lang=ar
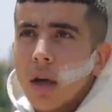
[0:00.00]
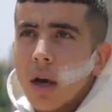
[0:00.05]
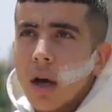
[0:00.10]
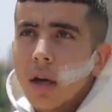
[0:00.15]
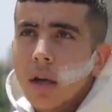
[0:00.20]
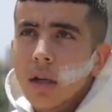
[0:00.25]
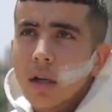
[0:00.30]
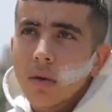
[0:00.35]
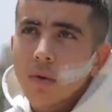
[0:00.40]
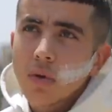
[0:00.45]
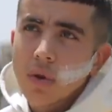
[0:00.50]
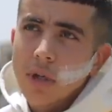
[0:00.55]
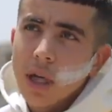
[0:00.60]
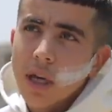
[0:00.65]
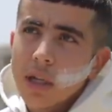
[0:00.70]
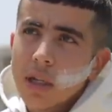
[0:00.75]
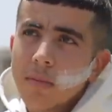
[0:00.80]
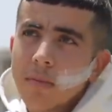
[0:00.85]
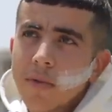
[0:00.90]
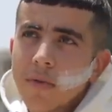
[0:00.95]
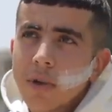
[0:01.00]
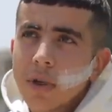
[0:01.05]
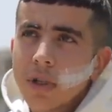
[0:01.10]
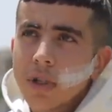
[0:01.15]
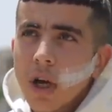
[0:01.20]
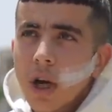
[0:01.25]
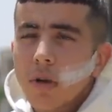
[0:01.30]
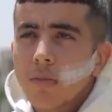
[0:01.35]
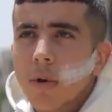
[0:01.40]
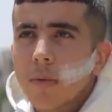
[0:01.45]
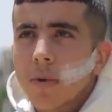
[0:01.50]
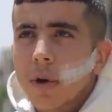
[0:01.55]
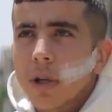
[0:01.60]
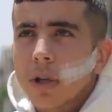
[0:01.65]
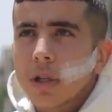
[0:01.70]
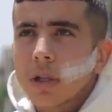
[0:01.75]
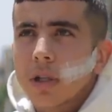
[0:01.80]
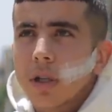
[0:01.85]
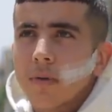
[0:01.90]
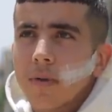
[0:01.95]
انا دوك كنت خدام في النجاره ما
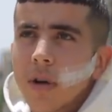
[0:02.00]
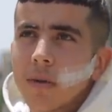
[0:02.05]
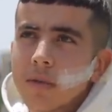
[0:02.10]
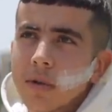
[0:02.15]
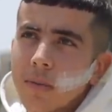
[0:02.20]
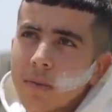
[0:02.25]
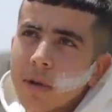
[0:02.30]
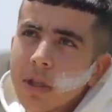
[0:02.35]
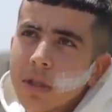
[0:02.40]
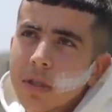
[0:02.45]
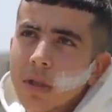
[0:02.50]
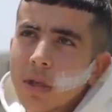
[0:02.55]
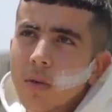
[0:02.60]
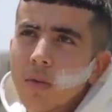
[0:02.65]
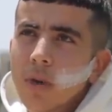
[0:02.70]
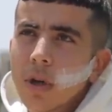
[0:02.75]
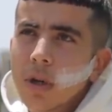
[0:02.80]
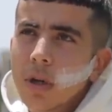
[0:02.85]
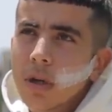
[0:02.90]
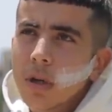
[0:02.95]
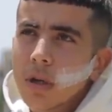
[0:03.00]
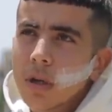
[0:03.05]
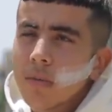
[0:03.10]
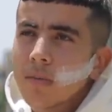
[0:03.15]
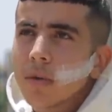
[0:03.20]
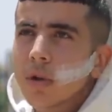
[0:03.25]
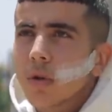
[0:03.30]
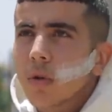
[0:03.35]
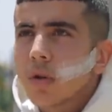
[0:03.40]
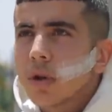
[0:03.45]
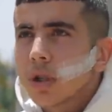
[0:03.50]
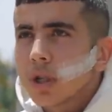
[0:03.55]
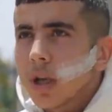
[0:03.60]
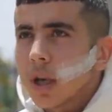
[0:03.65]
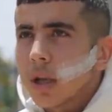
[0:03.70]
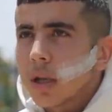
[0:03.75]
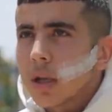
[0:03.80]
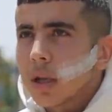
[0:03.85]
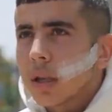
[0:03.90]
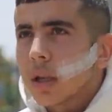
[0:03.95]
بقيتش فهمت بعد التكوين من دخول
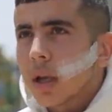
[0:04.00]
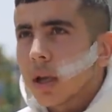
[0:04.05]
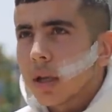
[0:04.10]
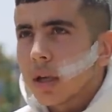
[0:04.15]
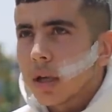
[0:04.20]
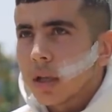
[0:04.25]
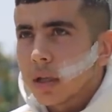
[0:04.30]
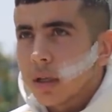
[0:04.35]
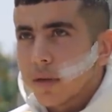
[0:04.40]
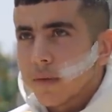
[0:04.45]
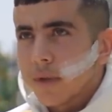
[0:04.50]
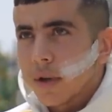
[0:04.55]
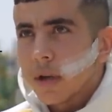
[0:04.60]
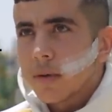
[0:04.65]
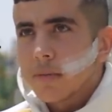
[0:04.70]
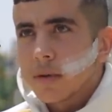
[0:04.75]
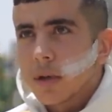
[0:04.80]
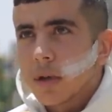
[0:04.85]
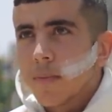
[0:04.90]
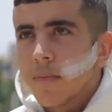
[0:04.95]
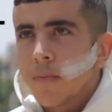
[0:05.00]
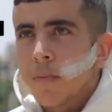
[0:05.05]
الشركه الخياطه فهمت